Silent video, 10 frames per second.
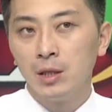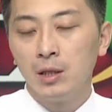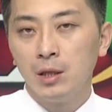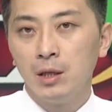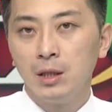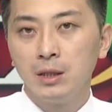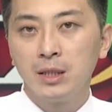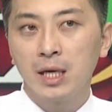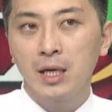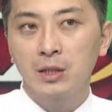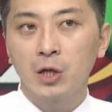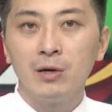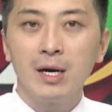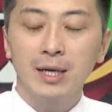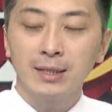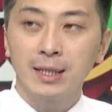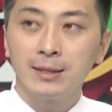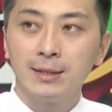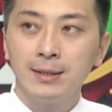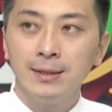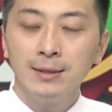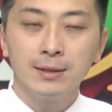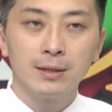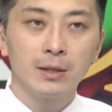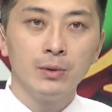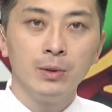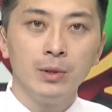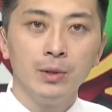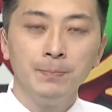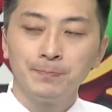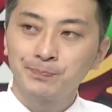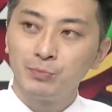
어, 이제 전 관계자들 그리고